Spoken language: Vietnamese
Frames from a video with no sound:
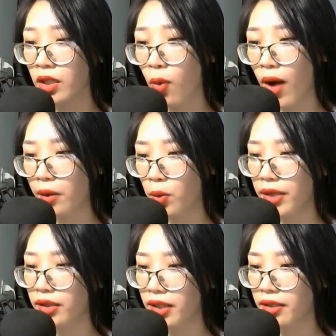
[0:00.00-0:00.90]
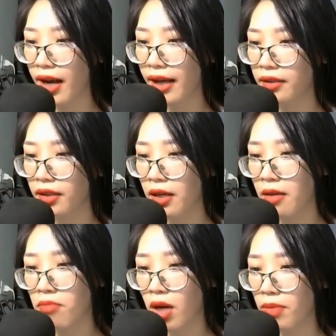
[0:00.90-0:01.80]
Hỏa Nguyệt kinh hại,
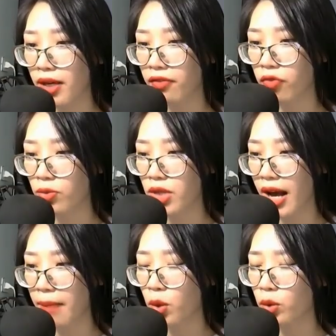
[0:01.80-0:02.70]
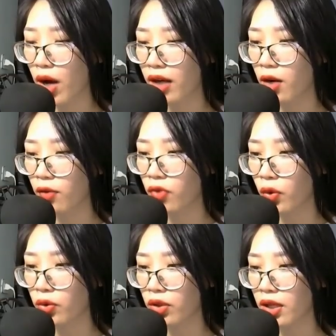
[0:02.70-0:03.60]
mở miệng phun ra một đoàn hồng vụ,